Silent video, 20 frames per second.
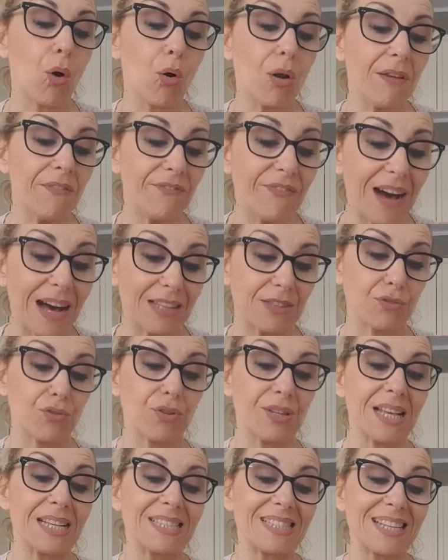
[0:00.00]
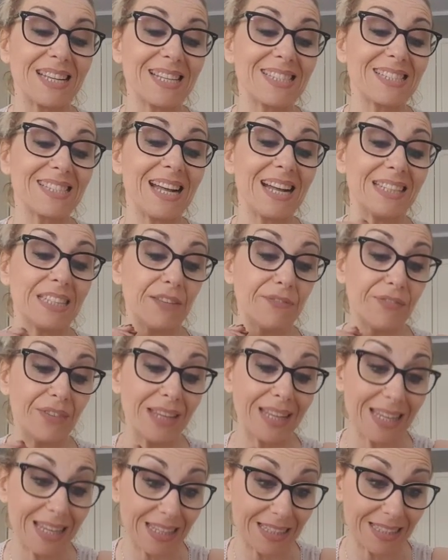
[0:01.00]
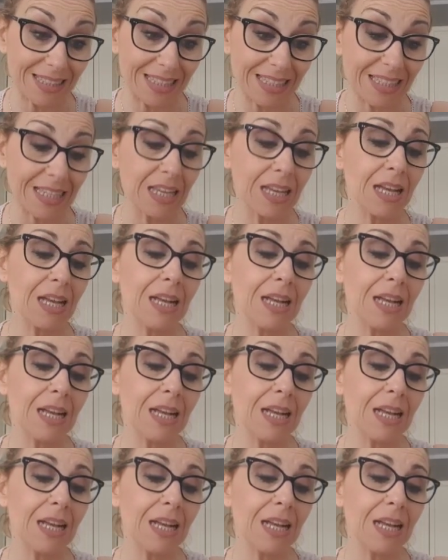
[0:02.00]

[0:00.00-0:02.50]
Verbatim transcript: o il fatto di essere stati feriti